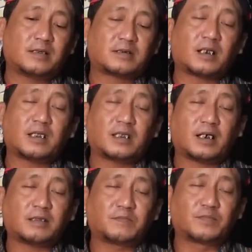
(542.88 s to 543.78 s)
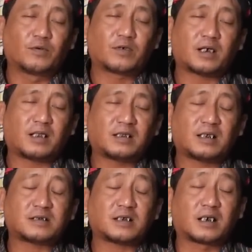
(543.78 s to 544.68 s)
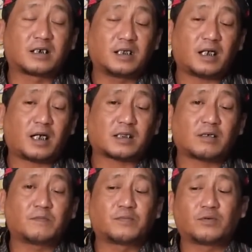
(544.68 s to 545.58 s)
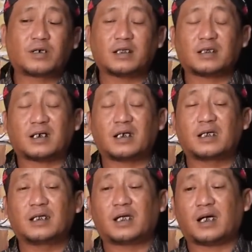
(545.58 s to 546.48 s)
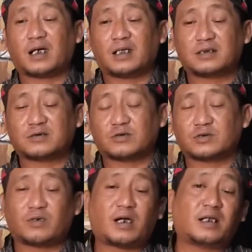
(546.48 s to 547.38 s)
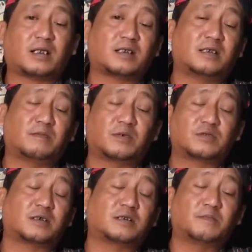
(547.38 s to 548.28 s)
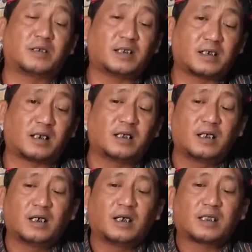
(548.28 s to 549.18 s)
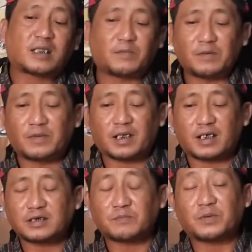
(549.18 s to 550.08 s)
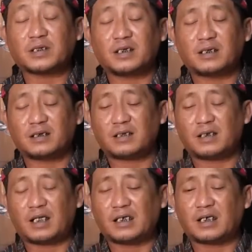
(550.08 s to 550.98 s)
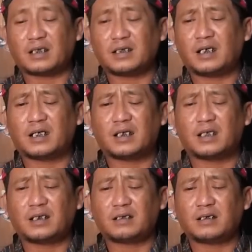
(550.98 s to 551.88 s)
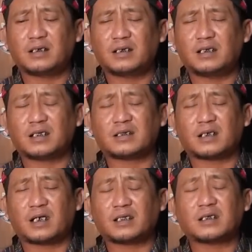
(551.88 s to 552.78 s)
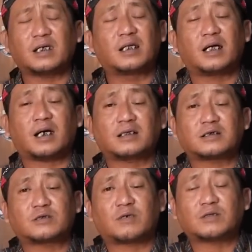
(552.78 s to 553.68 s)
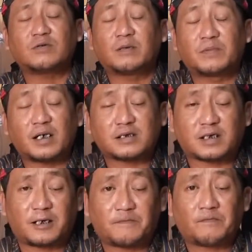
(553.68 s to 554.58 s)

terlihat bukannya sedih atau bukannya kehilangan sosok anaknya yang baru saja meninggal, tapi mereka seperti layaknya hal-hal yang terkait kehilangan sesuatu yang biasa.